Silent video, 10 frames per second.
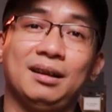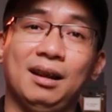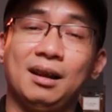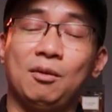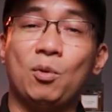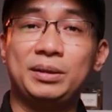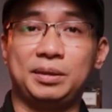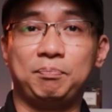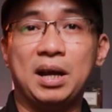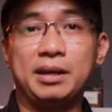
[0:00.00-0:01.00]
là
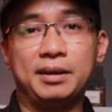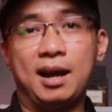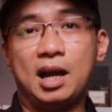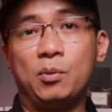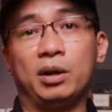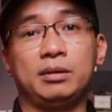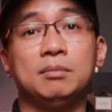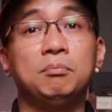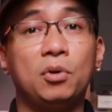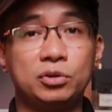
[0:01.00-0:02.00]
Wanted by Nine hoặc The
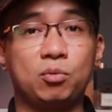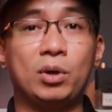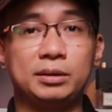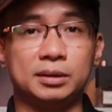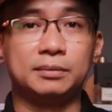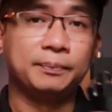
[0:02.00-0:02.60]
Most Wanted.